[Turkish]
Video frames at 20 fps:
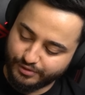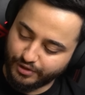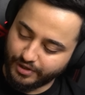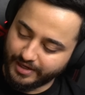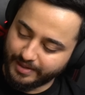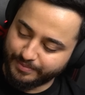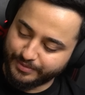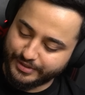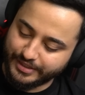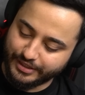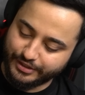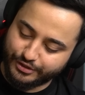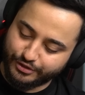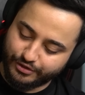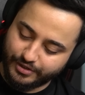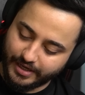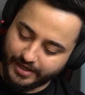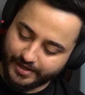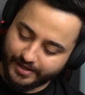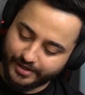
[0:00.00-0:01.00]
Şöyle bir şey
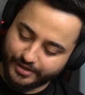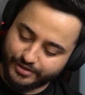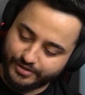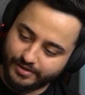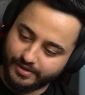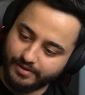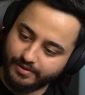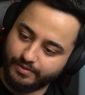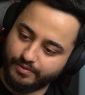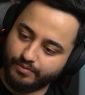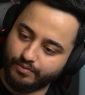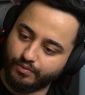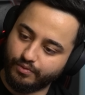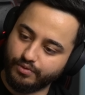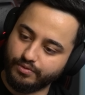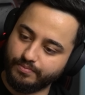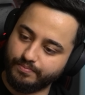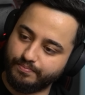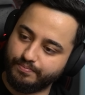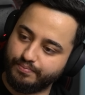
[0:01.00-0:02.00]
çıkıyor arkadaşlar.
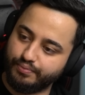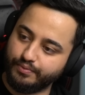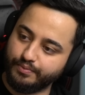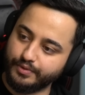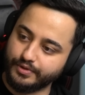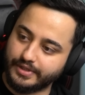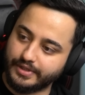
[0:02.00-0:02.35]
Oğlum bu mu